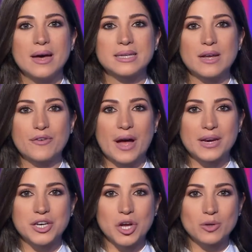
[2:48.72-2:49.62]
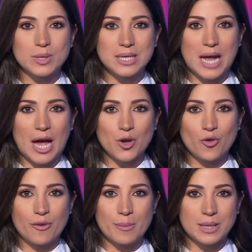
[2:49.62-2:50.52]
ارتفع النشاط
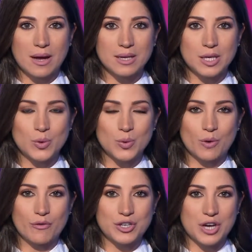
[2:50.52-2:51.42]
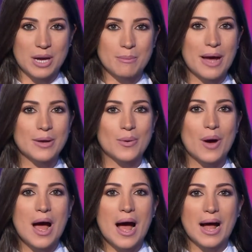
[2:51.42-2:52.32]
الصناعي في منطقة اليورو في شهر مايو
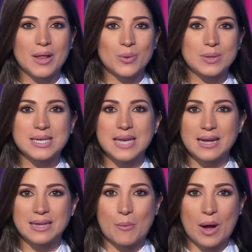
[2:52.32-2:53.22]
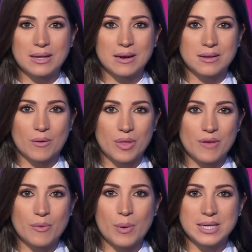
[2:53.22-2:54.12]
حيث تزايد معدل
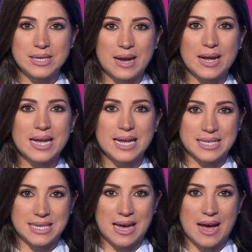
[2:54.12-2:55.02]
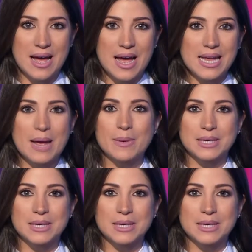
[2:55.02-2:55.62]
التوظيف بوتيرة قياسية كما